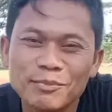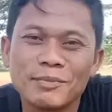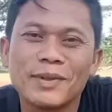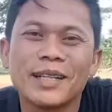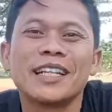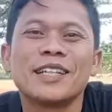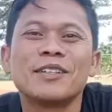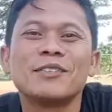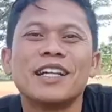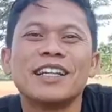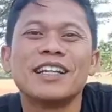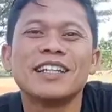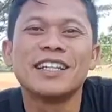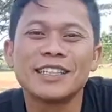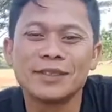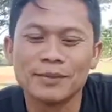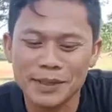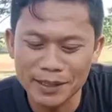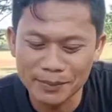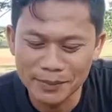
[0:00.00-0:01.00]
belah dua lah
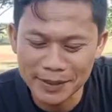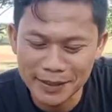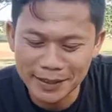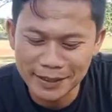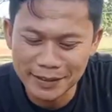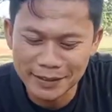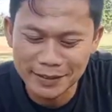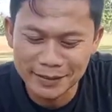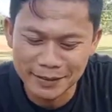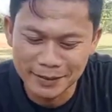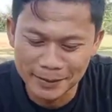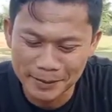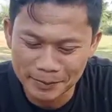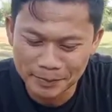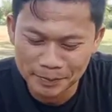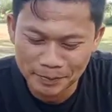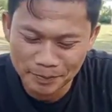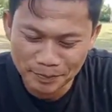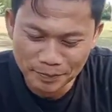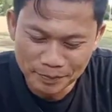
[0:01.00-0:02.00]
teman-temannya
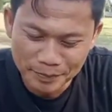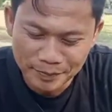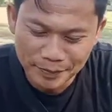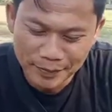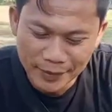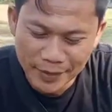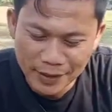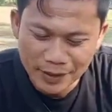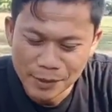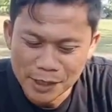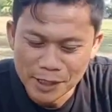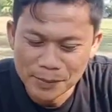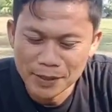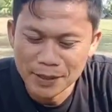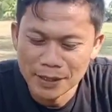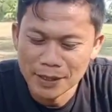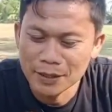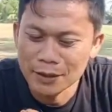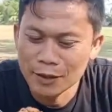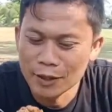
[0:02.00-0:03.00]

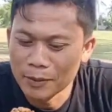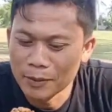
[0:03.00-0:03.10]
bismillah